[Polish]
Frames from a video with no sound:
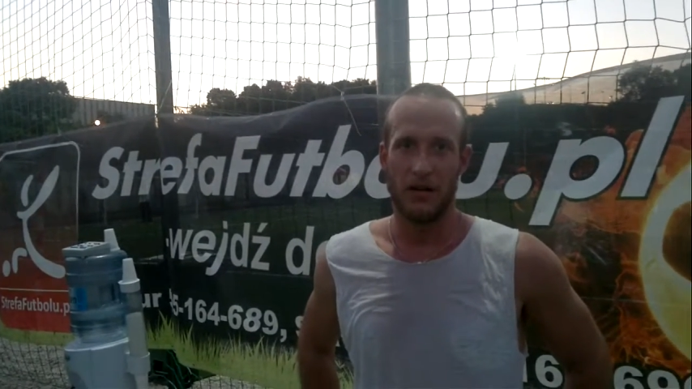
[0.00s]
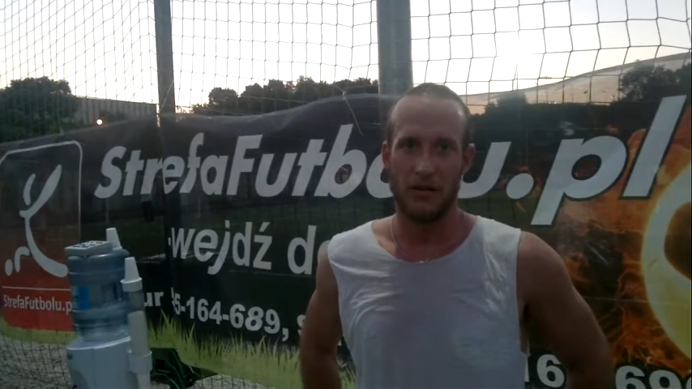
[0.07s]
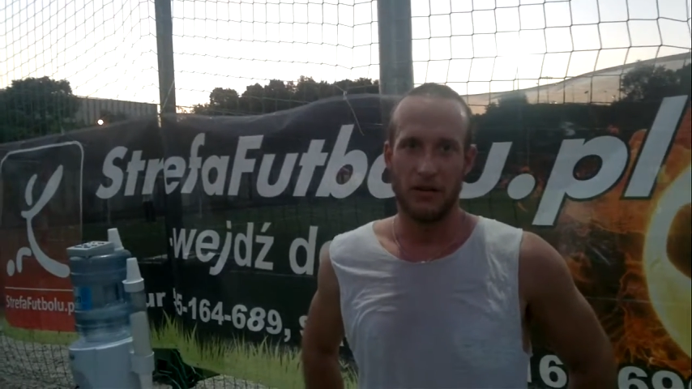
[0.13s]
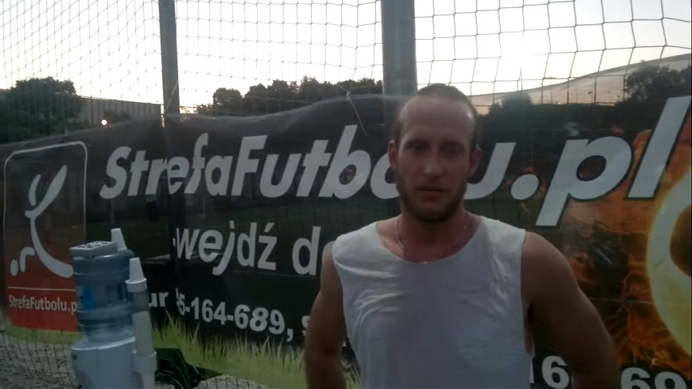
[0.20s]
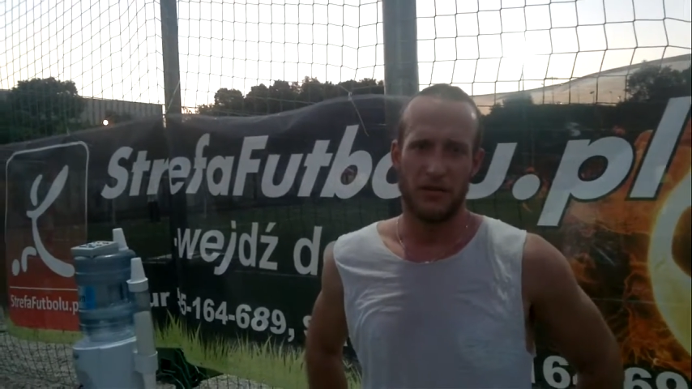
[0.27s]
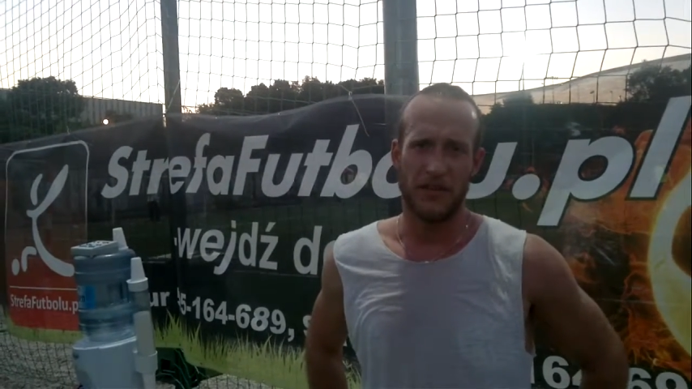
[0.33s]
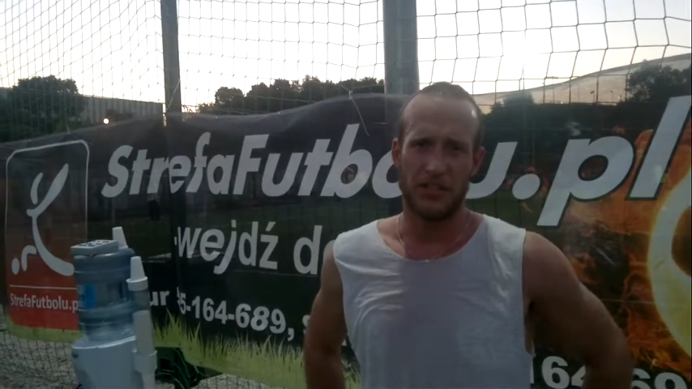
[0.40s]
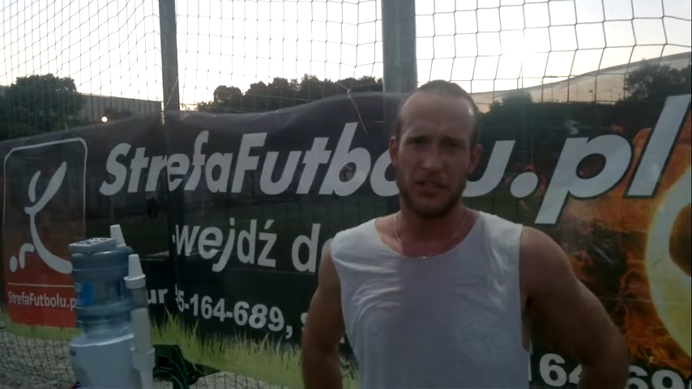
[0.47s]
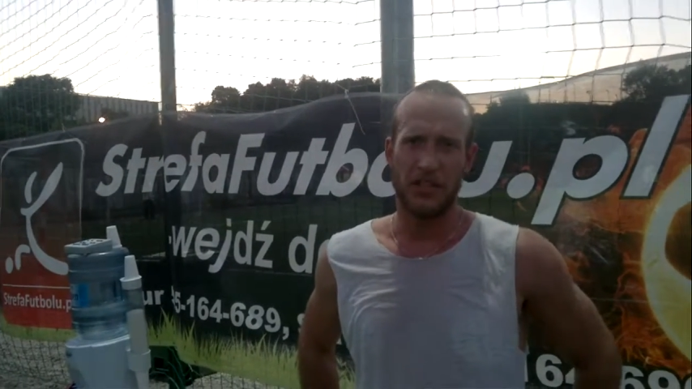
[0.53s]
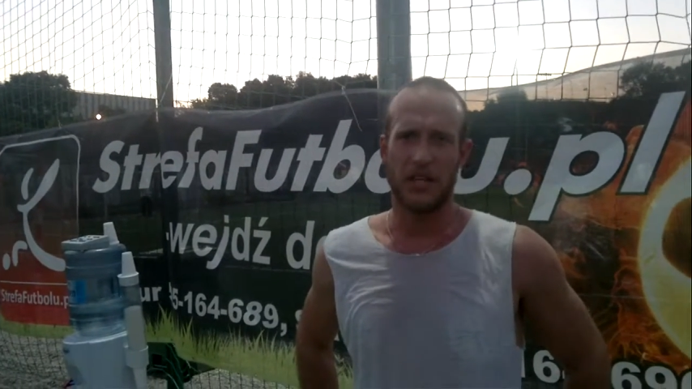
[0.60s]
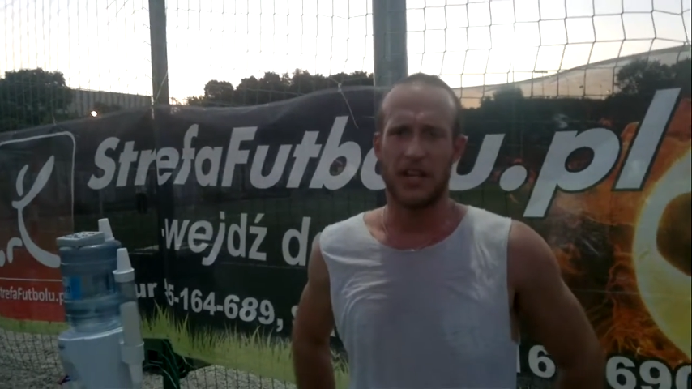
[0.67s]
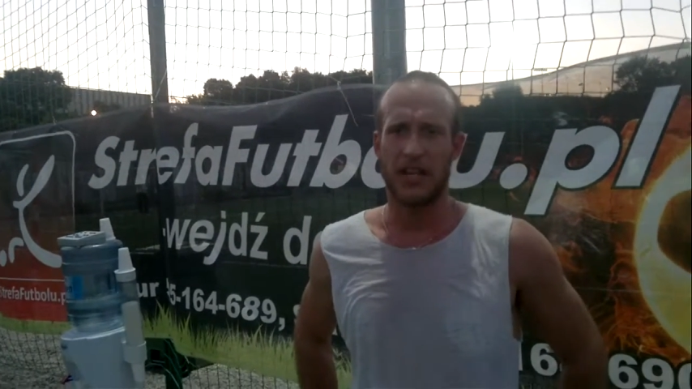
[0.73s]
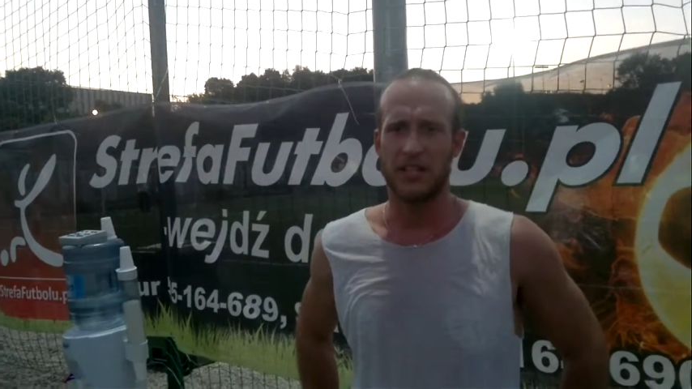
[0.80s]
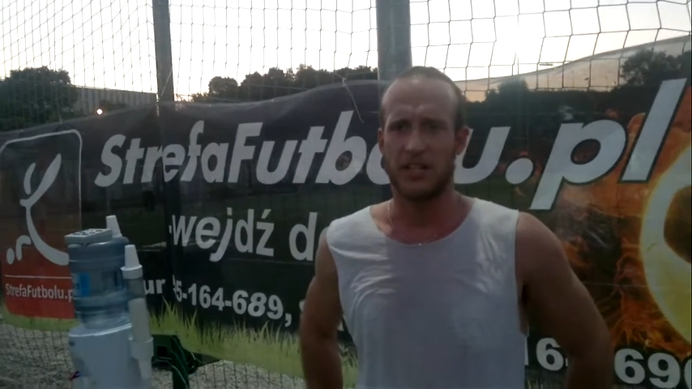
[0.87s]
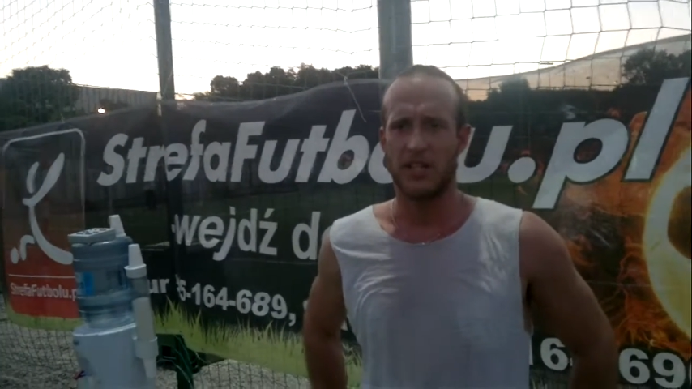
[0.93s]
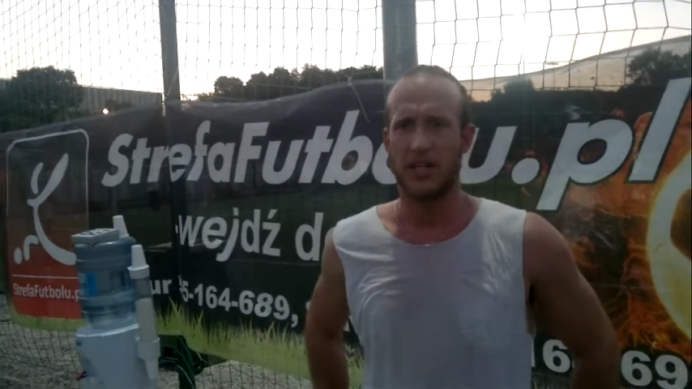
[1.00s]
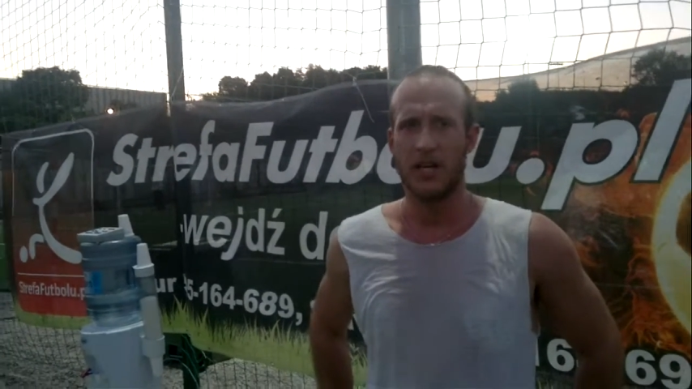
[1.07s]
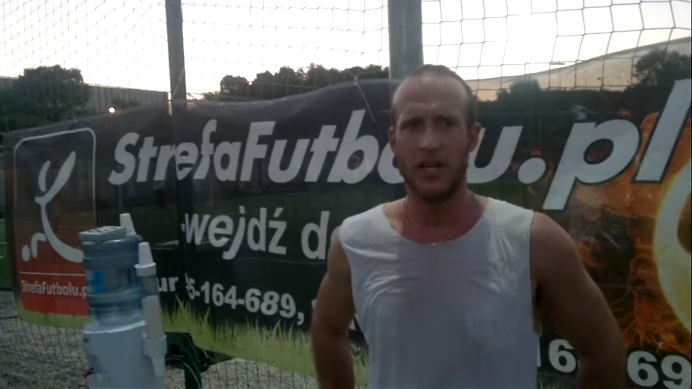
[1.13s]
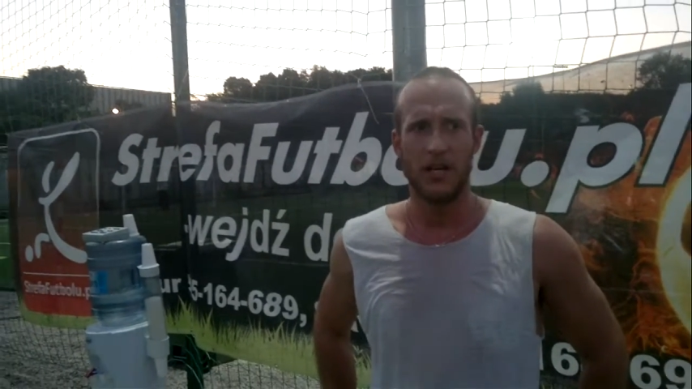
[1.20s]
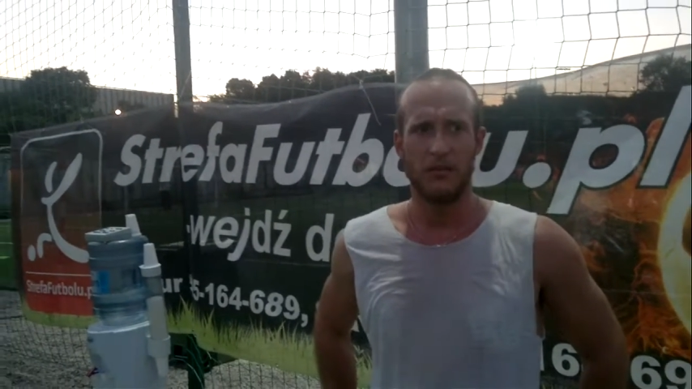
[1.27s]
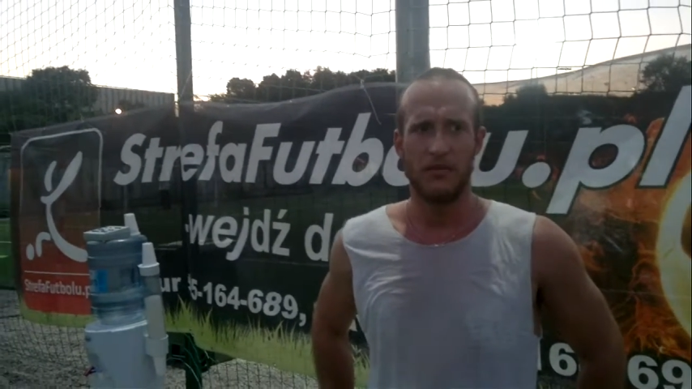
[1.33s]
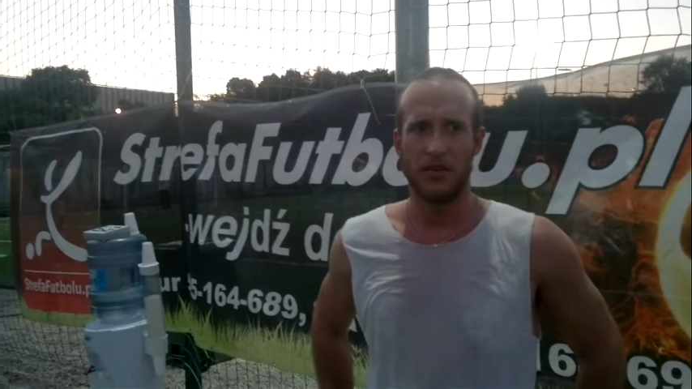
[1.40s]
Oni prowadzili grę raczej,
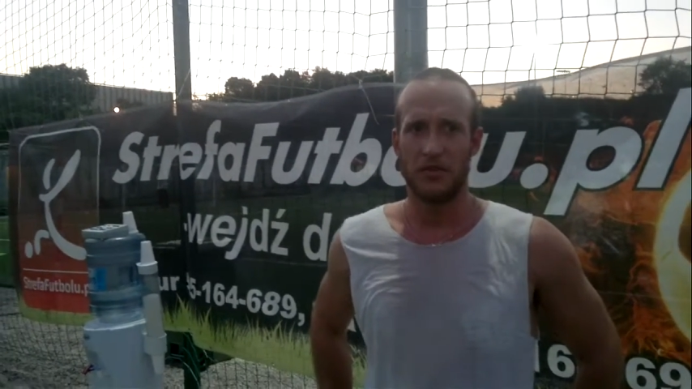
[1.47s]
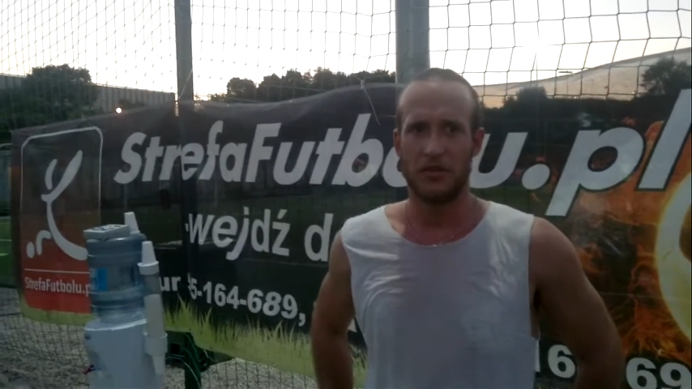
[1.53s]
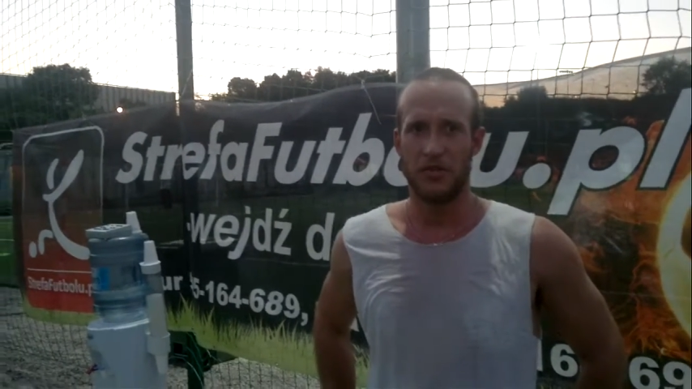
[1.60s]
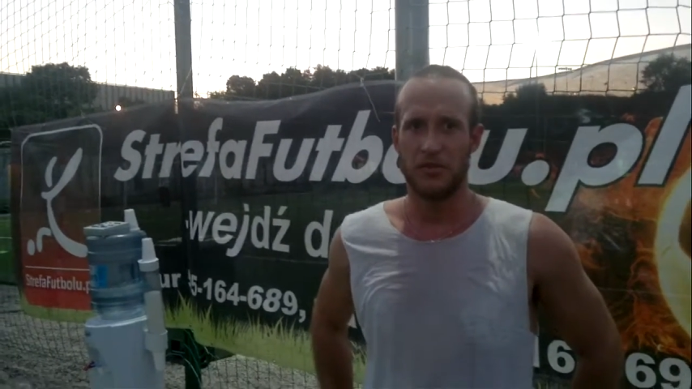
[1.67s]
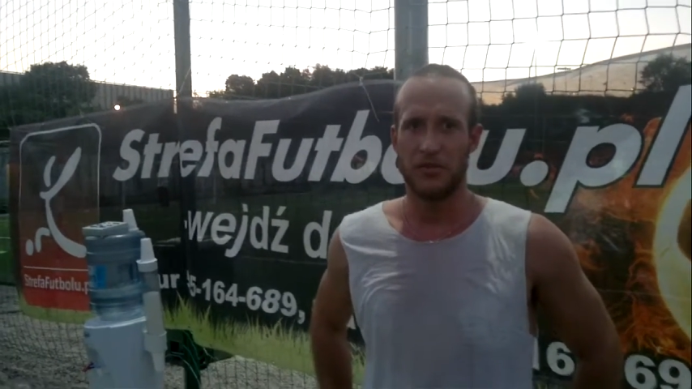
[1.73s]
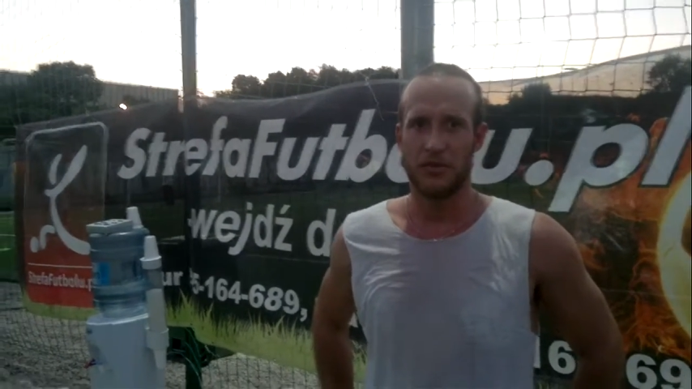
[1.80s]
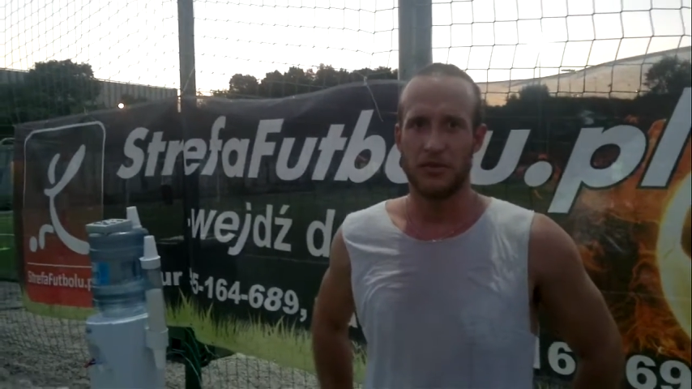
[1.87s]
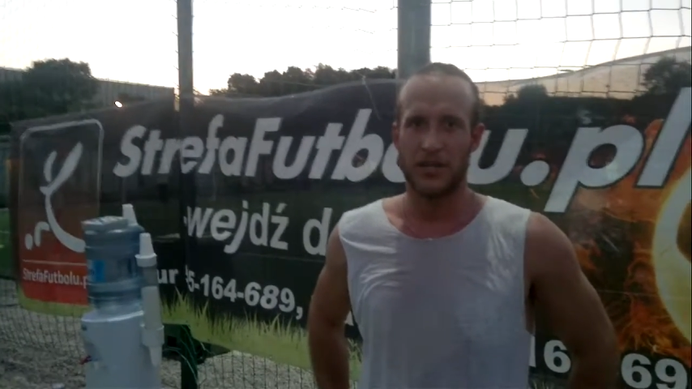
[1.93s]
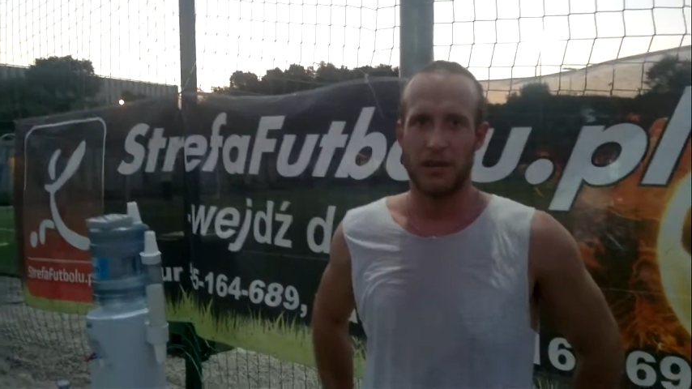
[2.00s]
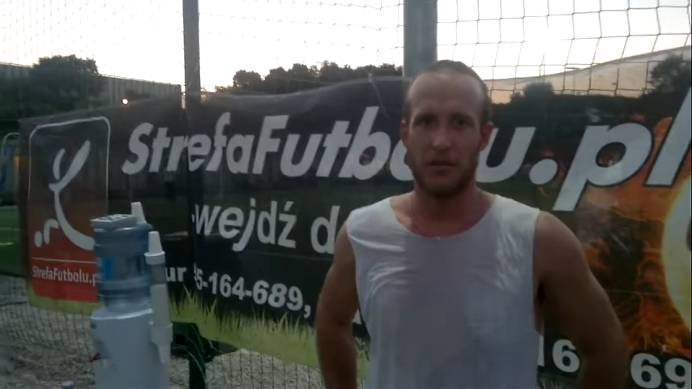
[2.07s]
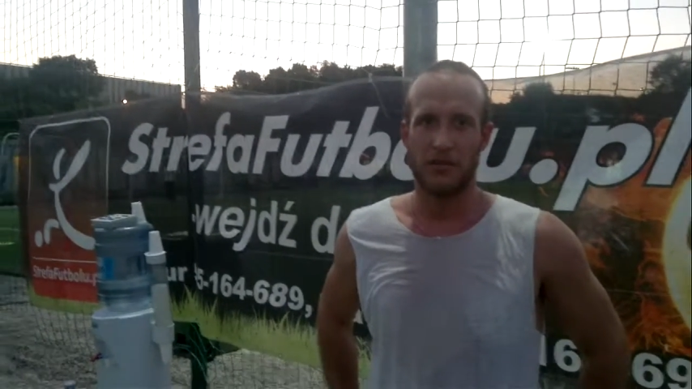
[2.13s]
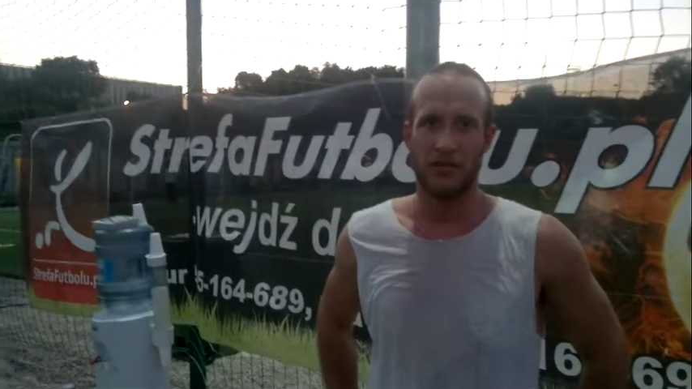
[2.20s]
wychodziliśmy z kontrami,